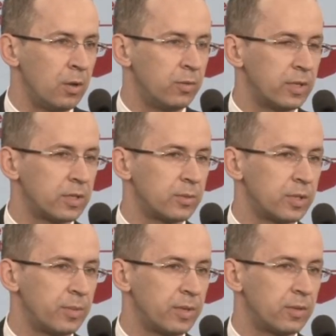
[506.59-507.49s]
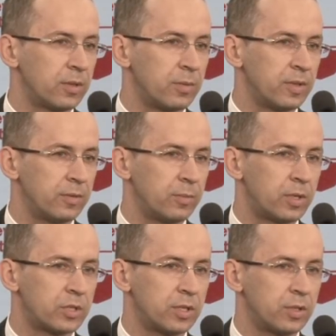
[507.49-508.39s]
Uważam, że Państwowa Komisja
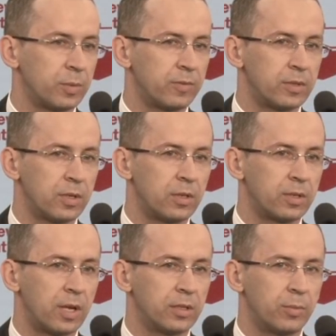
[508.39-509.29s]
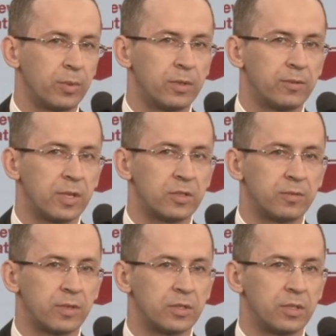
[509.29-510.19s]
Wyborcza i odpowiednie organy powinny wyjaśnić
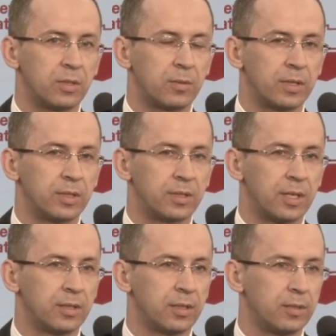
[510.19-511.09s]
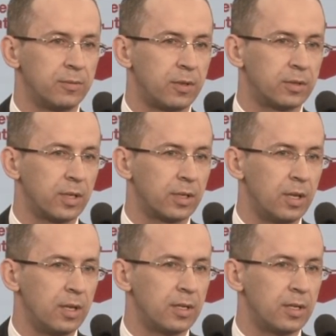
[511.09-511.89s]
właśnie dokładnie ten wątek